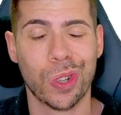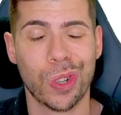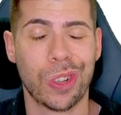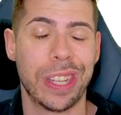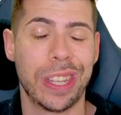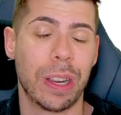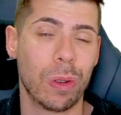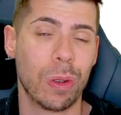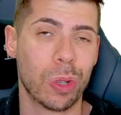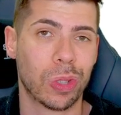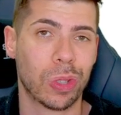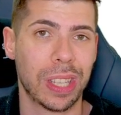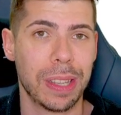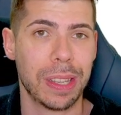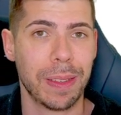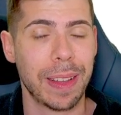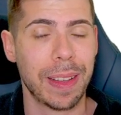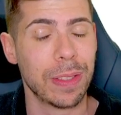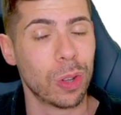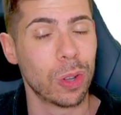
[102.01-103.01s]
incluso están
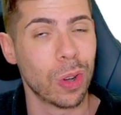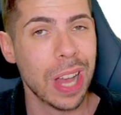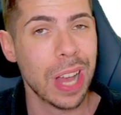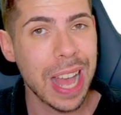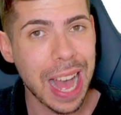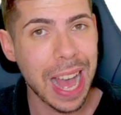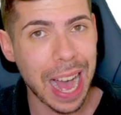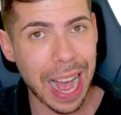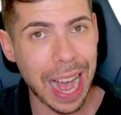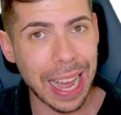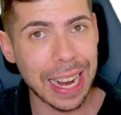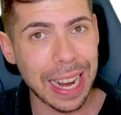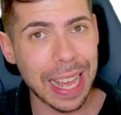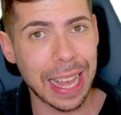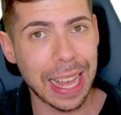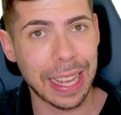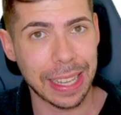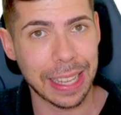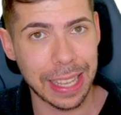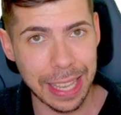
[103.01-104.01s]
llevando a la
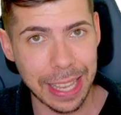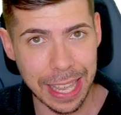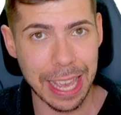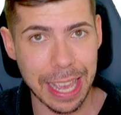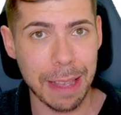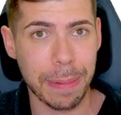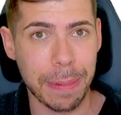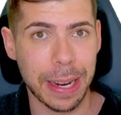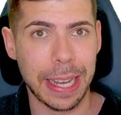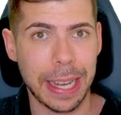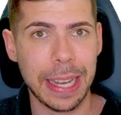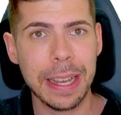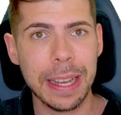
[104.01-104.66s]
quiebra.